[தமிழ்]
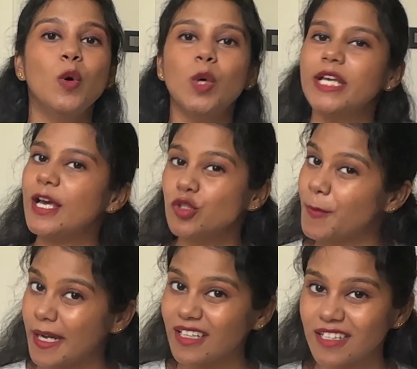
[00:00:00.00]
உங்களுக்கே கொஞ்சம்
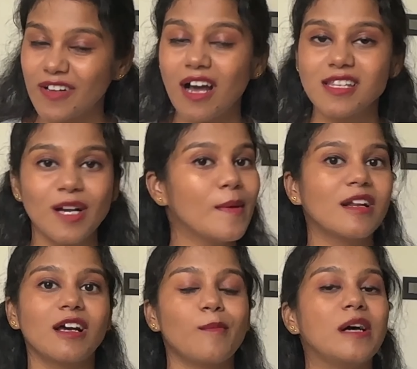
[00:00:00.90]
ப்ரொடக்டிவா அதிகமாக
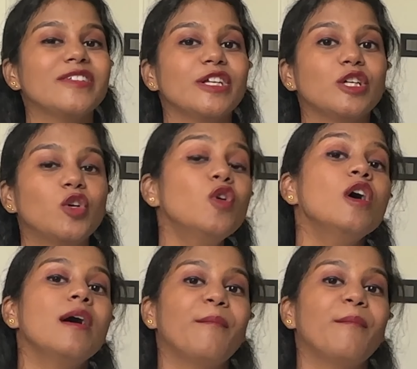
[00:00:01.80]
இருக்கிற மாதிரி இருக்கும்